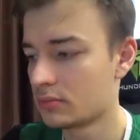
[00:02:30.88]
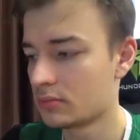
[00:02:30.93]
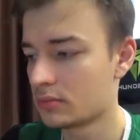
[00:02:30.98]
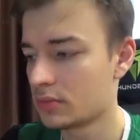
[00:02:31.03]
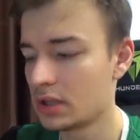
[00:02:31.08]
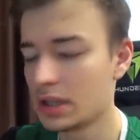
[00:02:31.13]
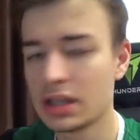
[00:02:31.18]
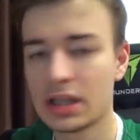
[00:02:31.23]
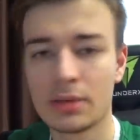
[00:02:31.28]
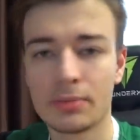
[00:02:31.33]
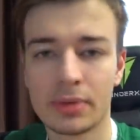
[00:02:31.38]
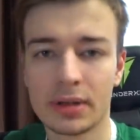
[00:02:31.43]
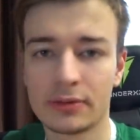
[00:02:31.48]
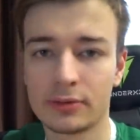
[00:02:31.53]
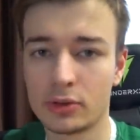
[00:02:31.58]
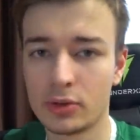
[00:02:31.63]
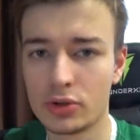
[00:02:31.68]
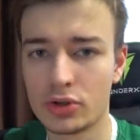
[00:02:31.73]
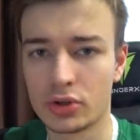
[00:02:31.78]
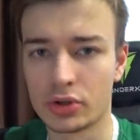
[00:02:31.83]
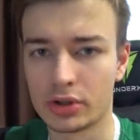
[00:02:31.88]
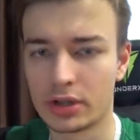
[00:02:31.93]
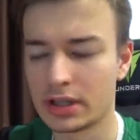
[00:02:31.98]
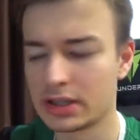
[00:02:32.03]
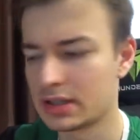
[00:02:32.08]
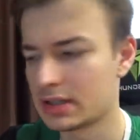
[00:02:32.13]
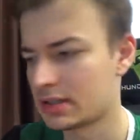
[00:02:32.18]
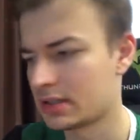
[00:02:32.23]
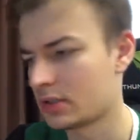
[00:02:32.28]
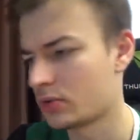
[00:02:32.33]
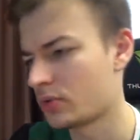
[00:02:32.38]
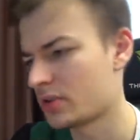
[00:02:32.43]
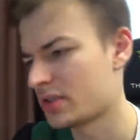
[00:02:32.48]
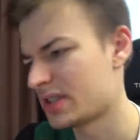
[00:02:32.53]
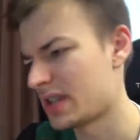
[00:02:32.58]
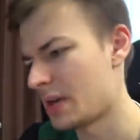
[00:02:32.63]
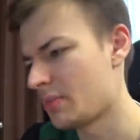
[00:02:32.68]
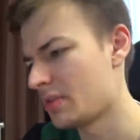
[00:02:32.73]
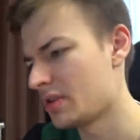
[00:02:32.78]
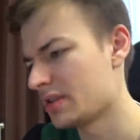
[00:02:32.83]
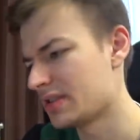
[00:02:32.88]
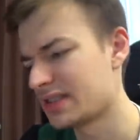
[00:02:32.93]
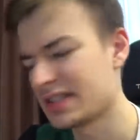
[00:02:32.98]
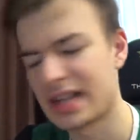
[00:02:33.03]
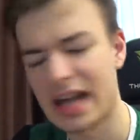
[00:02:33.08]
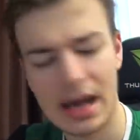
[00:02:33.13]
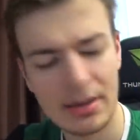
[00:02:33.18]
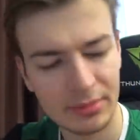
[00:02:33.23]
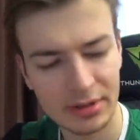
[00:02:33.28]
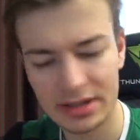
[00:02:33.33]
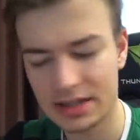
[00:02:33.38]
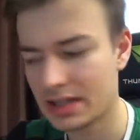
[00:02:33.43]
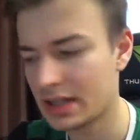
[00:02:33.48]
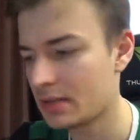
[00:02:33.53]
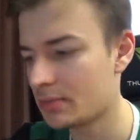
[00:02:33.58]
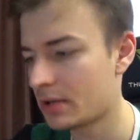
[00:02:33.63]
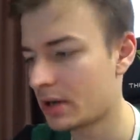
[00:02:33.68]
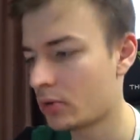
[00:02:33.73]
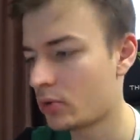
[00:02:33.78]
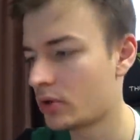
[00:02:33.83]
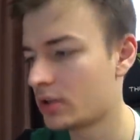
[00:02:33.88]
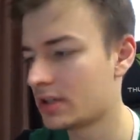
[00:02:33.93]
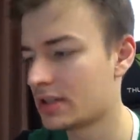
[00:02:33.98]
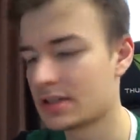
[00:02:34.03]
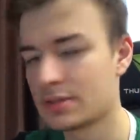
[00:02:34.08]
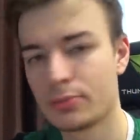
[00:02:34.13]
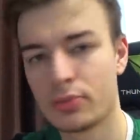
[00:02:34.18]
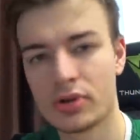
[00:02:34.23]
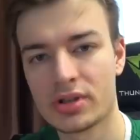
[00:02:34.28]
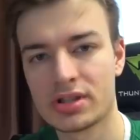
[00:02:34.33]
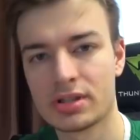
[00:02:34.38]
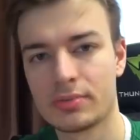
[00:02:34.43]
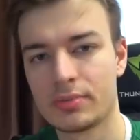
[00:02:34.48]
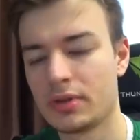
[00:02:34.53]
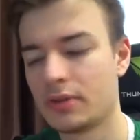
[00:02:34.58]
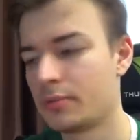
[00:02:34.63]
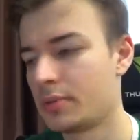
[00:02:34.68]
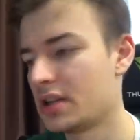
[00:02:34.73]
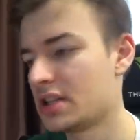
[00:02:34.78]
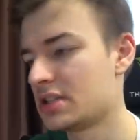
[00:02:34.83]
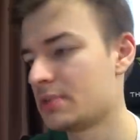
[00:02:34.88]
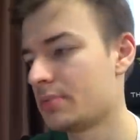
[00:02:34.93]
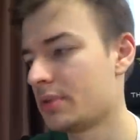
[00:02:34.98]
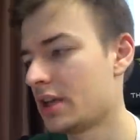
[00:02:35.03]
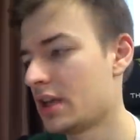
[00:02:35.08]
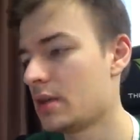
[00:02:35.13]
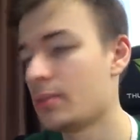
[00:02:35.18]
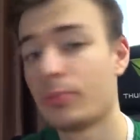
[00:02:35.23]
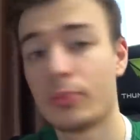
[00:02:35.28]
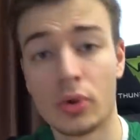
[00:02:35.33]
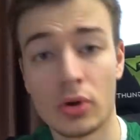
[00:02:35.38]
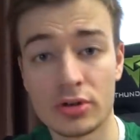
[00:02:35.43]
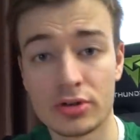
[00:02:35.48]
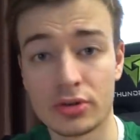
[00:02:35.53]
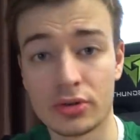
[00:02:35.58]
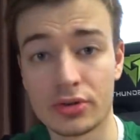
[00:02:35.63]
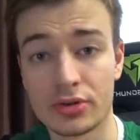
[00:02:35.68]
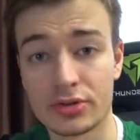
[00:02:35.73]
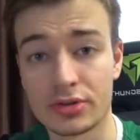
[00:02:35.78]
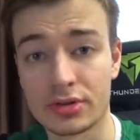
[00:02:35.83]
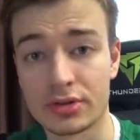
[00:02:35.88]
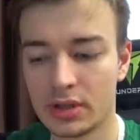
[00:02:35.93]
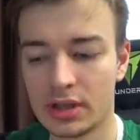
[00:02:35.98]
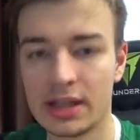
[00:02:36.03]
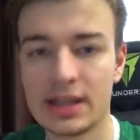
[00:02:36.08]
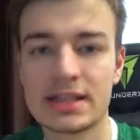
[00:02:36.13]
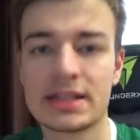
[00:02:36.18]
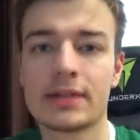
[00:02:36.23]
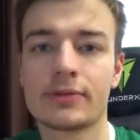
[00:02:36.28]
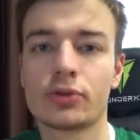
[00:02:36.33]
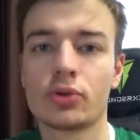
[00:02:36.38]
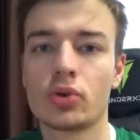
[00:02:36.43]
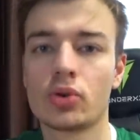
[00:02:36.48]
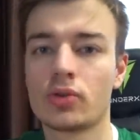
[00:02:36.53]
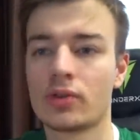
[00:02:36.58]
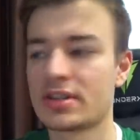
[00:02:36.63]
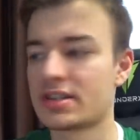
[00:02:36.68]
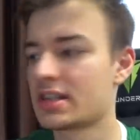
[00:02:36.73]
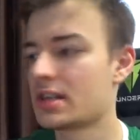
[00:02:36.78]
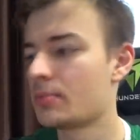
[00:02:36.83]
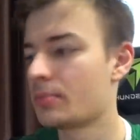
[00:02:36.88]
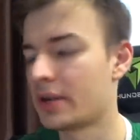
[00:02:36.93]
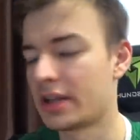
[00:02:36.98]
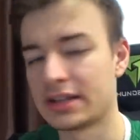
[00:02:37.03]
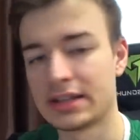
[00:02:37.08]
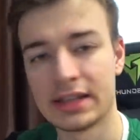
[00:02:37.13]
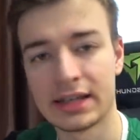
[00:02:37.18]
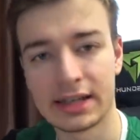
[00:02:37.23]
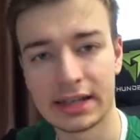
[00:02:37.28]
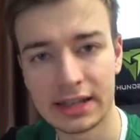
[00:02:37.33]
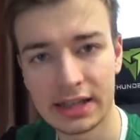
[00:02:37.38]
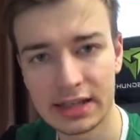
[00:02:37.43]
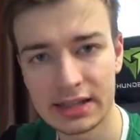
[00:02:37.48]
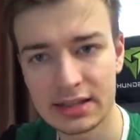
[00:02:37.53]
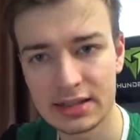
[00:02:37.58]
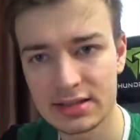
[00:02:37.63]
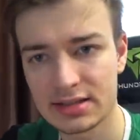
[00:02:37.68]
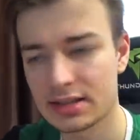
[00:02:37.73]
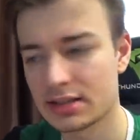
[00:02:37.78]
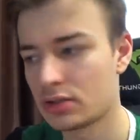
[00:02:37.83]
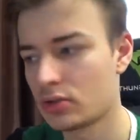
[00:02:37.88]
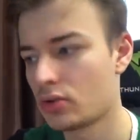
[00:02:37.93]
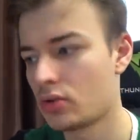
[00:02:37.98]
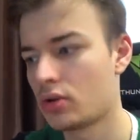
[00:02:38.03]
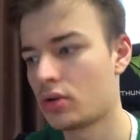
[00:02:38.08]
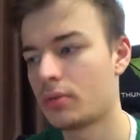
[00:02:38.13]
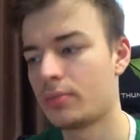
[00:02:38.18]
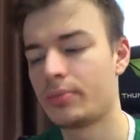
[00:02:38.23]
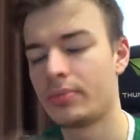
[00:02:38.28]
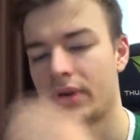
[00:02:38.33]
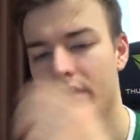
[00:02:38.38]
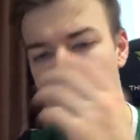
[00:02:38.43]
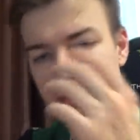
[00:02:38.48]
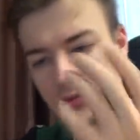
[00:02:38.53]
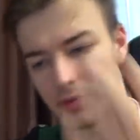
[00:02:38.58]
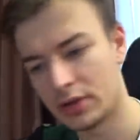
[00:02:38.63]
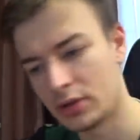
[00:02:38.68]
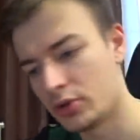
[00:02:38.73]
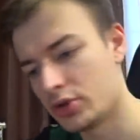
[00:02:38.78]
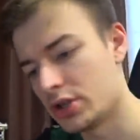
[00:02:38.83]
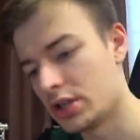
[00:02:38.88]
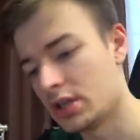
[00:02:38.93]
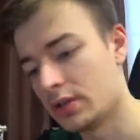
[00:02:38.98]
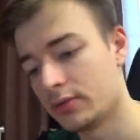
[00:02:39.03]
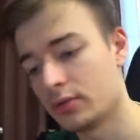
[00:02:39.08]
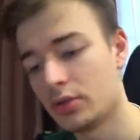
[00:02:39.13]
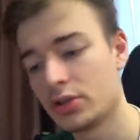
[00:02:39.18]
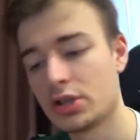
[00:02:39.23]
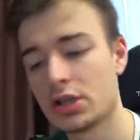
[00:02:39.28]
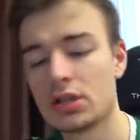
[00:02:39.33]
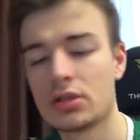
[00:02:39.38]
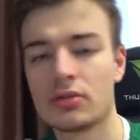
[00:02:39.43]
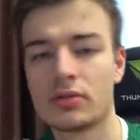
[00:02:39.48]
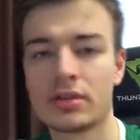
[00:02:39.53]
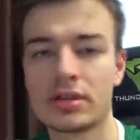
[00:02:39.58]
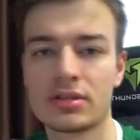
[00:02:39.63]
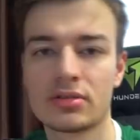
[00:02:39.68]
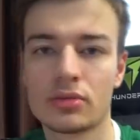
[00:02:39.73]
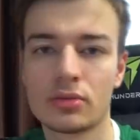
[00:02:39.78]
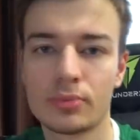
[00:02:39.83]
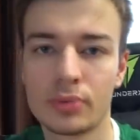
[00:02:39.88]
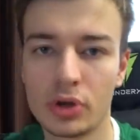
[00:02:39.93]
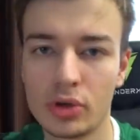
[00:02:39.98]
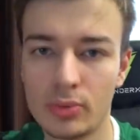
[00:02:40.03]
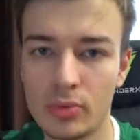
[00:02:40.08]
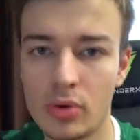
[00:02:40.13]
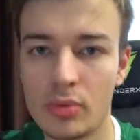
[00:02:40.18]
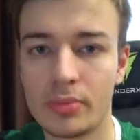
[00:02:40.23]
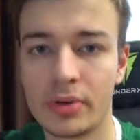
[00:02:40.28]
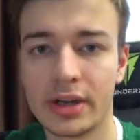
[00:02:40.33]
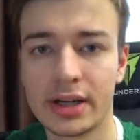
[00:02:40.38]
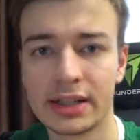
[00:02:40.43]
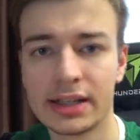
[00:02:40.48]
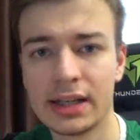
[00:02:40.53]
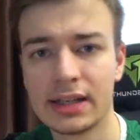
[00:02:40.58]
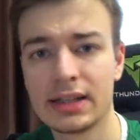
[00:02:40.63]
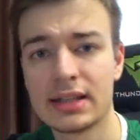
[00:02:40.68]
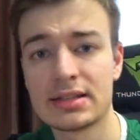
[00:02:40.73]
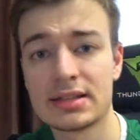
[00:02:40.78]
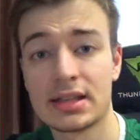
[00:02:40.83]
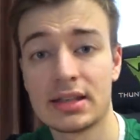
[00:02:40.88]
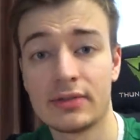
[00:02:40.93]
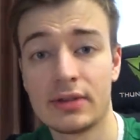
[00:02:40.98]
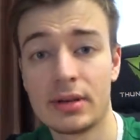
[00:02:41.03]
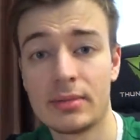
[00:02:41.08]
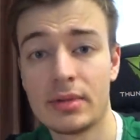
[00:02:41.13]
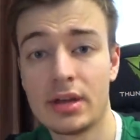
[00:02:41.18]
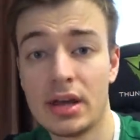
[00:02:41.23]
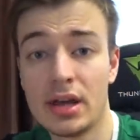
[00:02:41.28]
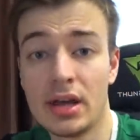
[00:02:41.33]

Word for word: и геймпад включен. Это такой самый-самый негеморройный способ, и в принципе я им пользуюсь. Если вдруг у вас геймпад не коннектился, то при выключении включения у вас он по-любому приконнектится, и вам